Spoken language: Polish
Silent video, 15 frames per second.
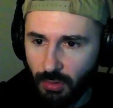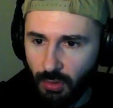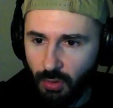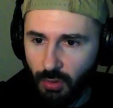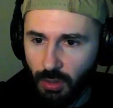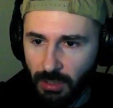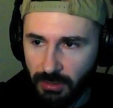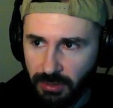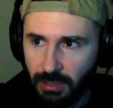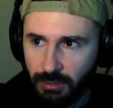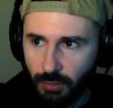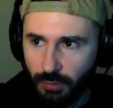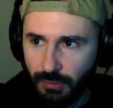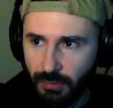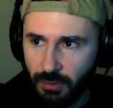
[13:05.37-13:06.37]
O,
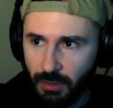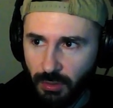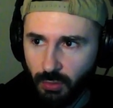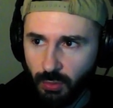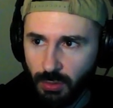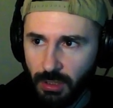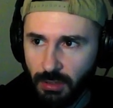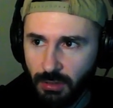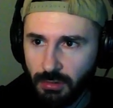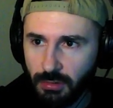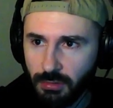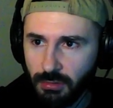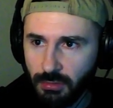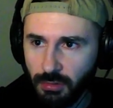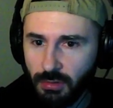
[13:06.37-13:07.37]
Adanos, natura.
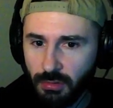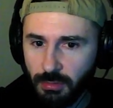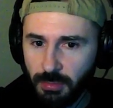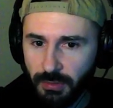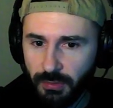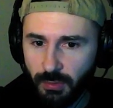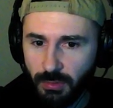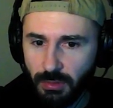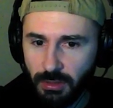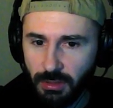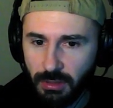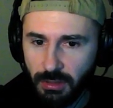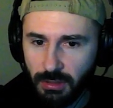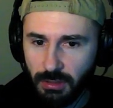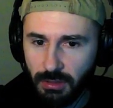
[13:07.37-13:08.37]
No, pasuje jednak.